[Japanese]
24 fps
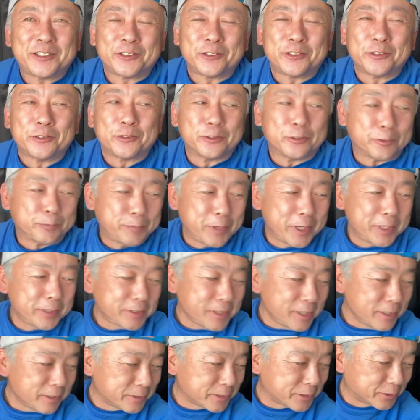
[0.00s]
と、
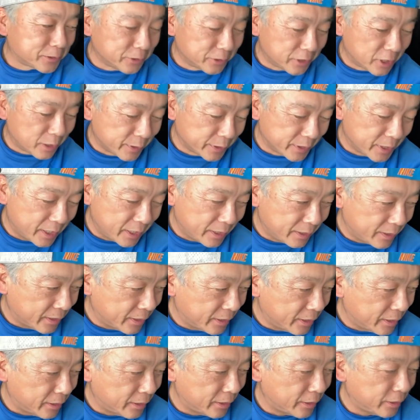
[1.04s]
ペンタックスといえばね、
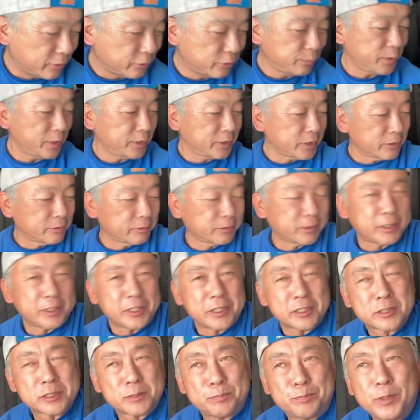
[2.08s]
えー、有名なのが
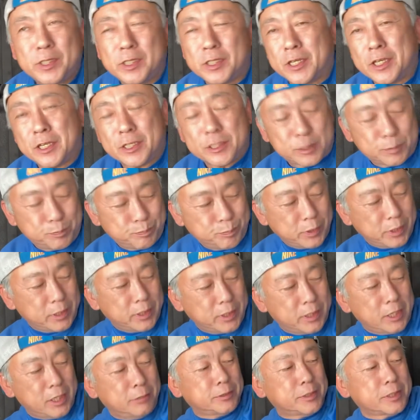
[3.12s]
SP、
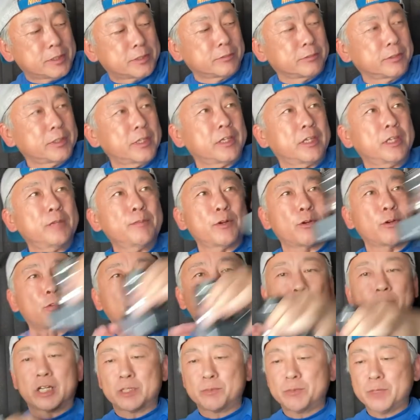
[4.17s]
SPF ですよね。今こ
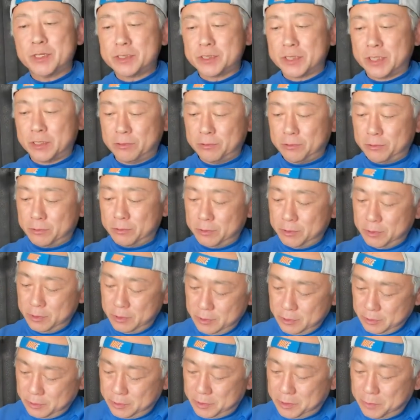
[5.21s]
こにありますけど、
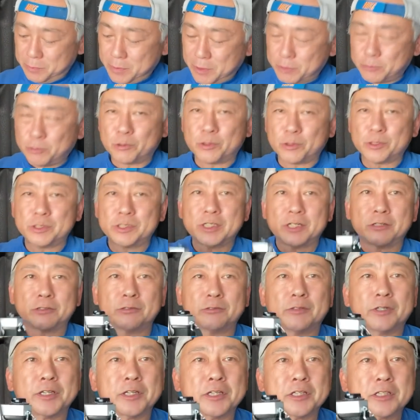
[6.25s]
今ここにある
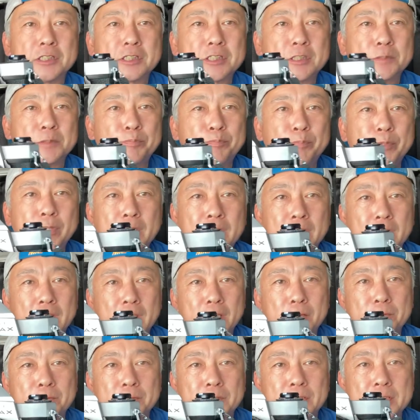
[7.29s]
のは
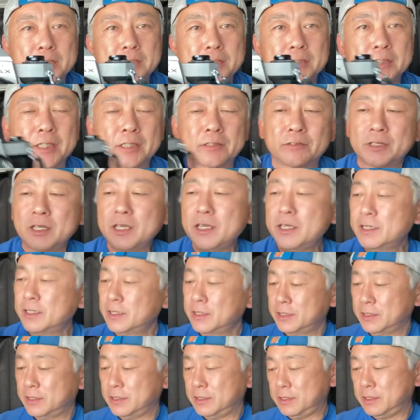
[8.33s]
SPF ですけどね。
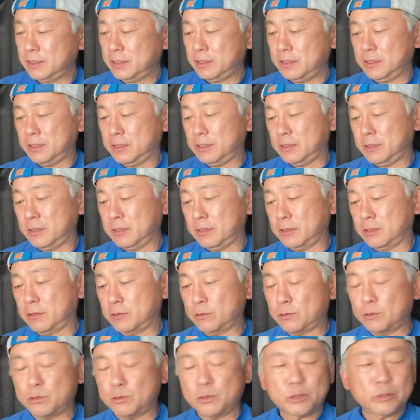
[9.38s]

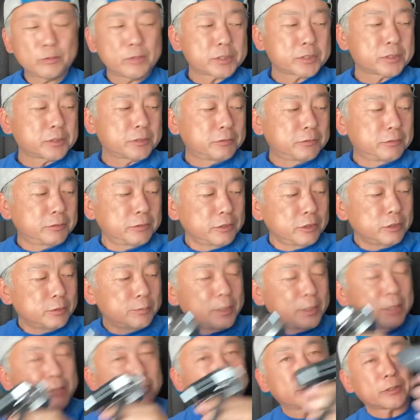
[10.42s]
えー、これは
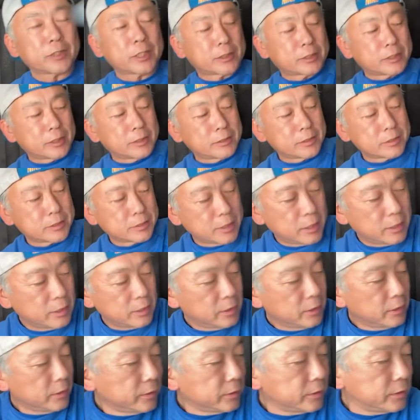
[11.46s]
スクリューマウントだったんですね。
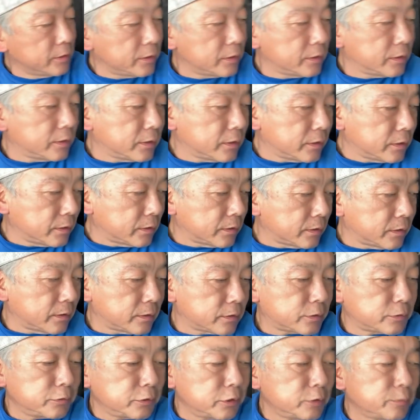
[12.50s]
で、
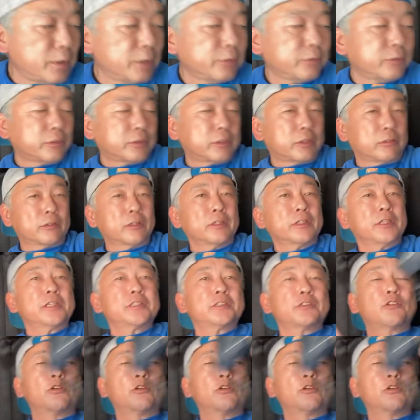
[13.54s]
スクリューマウントっていうのはねじ込